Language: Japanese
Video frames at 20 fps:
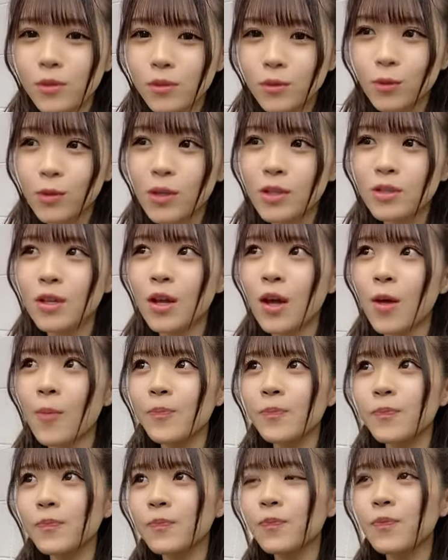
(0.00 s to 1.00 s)
ドラさ
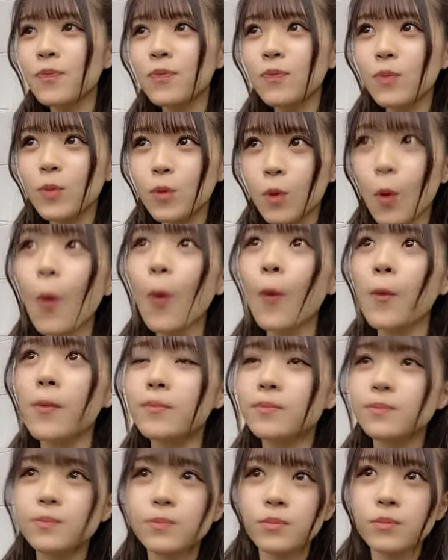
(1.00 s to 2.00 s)
んと、
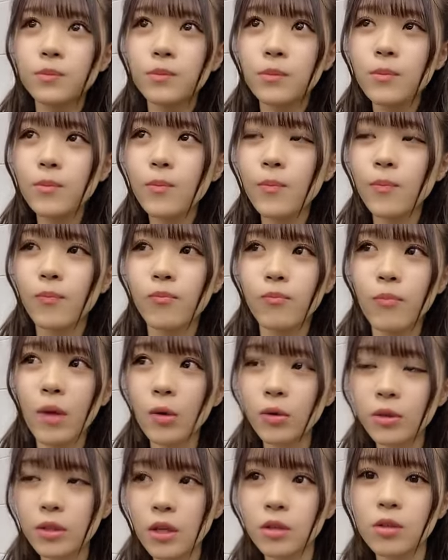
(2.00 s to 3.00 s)
ま
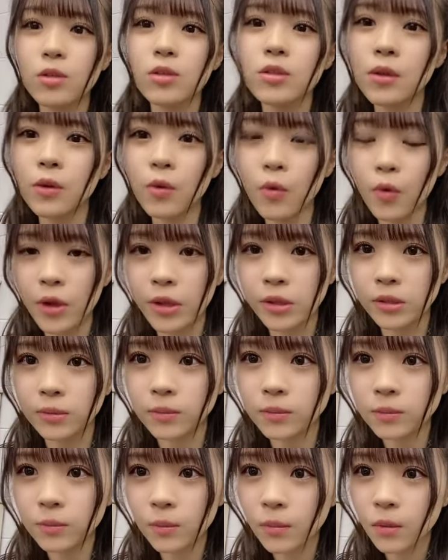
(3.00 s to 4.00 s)
研究生公演
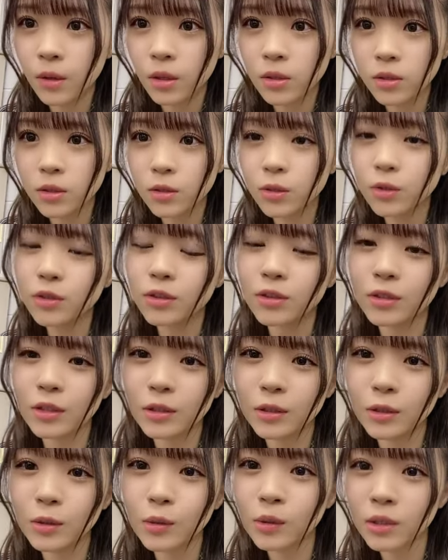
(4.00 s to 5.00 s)
するって
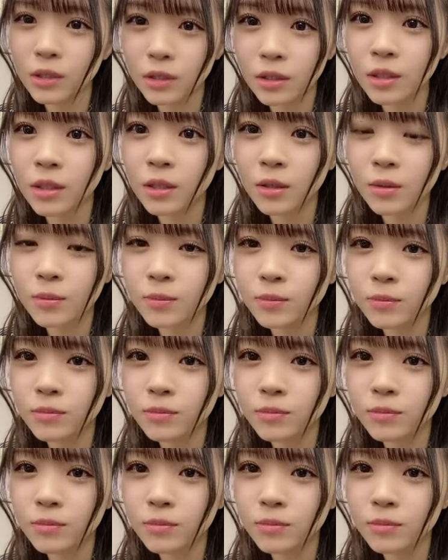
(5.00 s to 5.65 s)
なった時に、